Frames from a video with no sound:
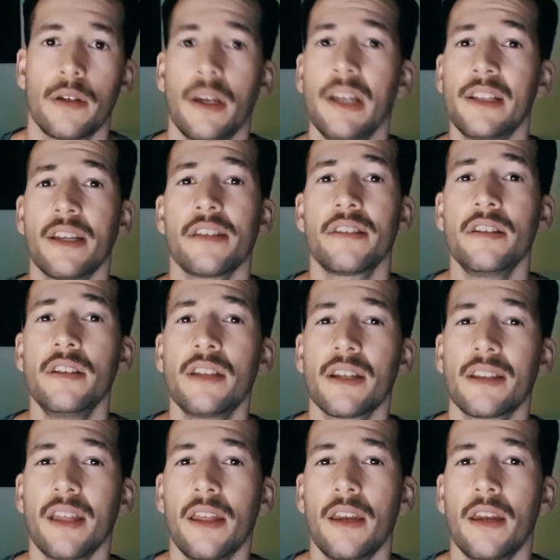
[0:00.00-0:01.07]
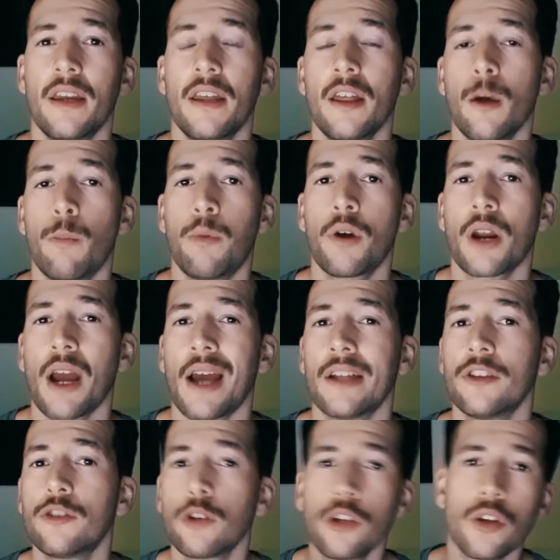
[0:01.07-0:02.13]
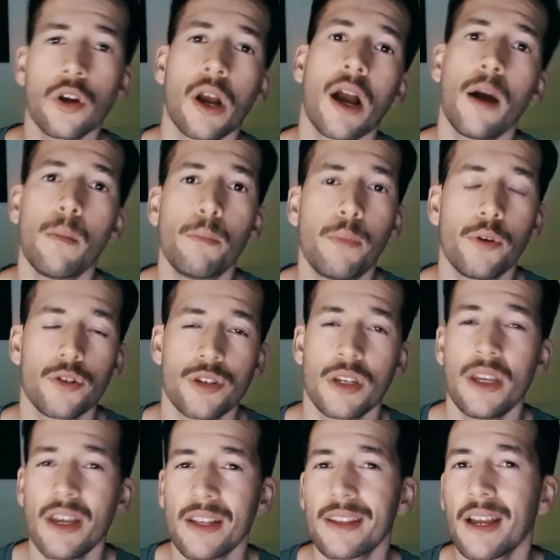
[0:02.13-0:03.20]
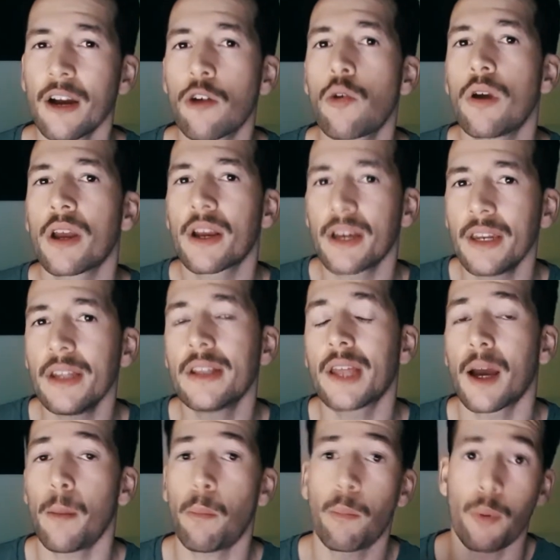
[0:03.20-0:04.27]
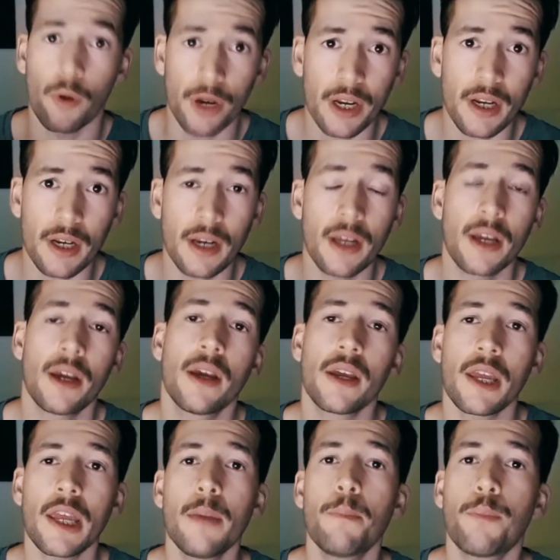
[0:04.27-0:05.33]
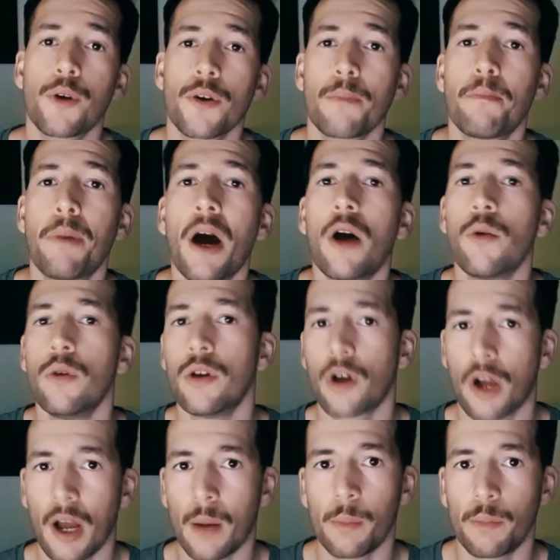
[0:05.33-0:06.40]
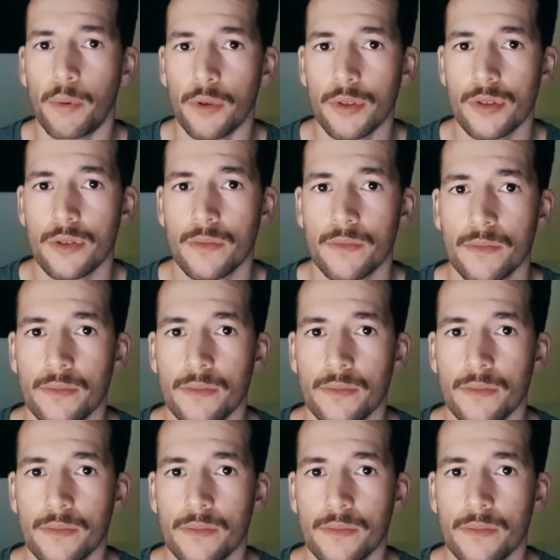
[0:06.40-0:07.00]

Esta cinta está dirigida por Antonio Campos y está coescrita por él y por Paulo Campos.